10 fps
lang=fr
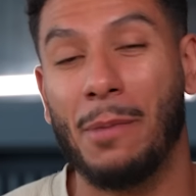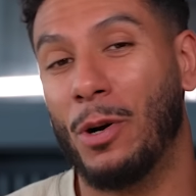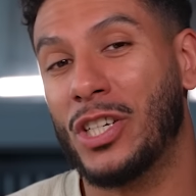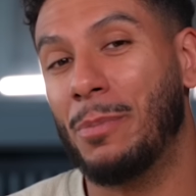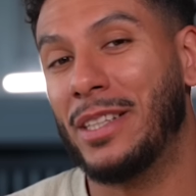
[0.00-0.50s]

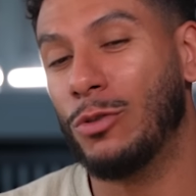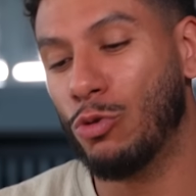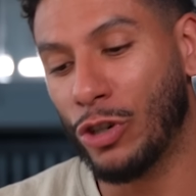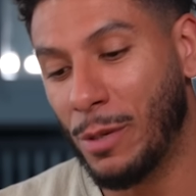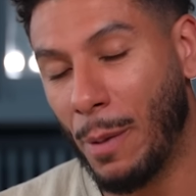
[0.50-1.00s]
l'époque, j'habitais
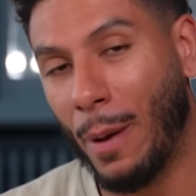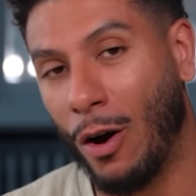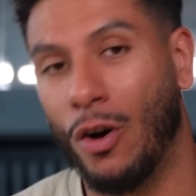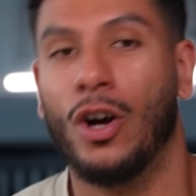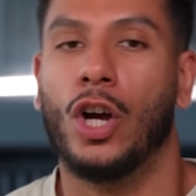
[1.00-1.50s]
toujours chez mes
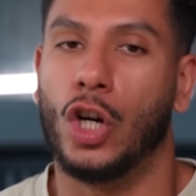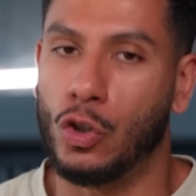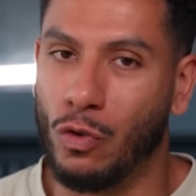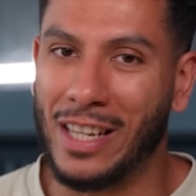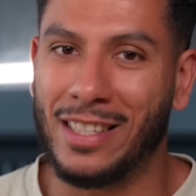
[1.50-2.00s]
parents.
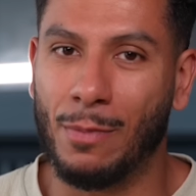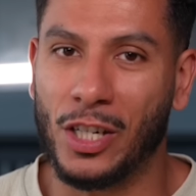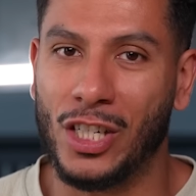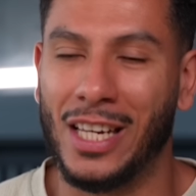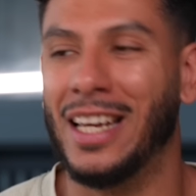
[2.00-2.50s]
Je vous laisse
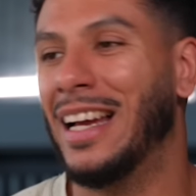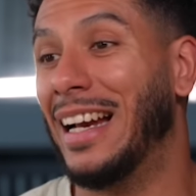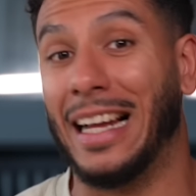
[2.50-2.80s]
imaginer